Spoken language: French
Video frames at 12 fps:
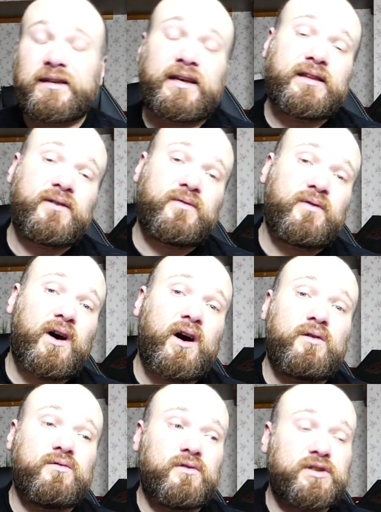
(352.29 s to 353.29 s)
y des
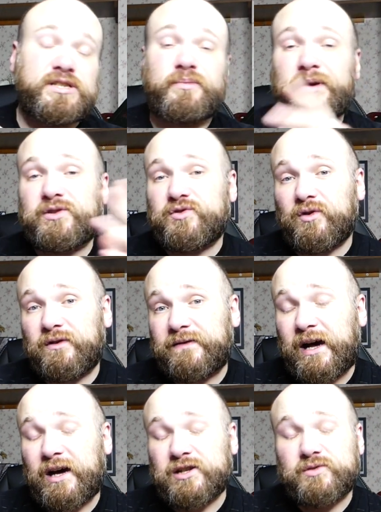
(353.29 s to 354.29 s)
fois où j'ai pris du
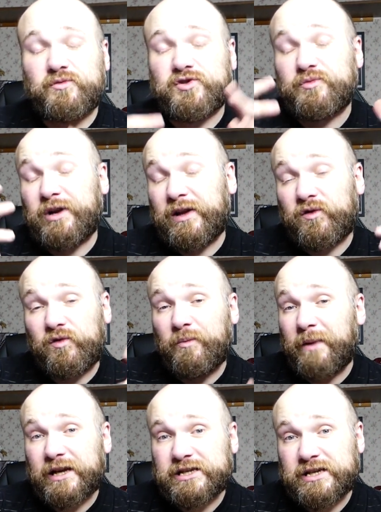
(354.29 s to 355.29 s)
retard, je me, je me laisse
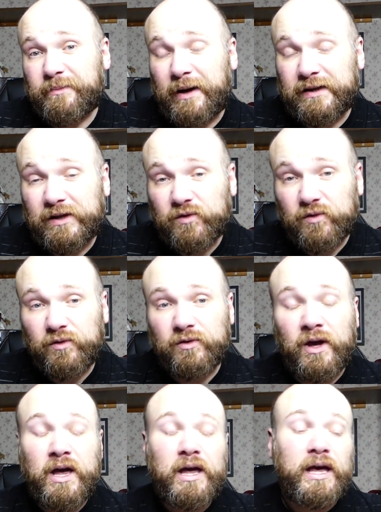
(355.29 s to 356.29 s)
submerger par des trucs,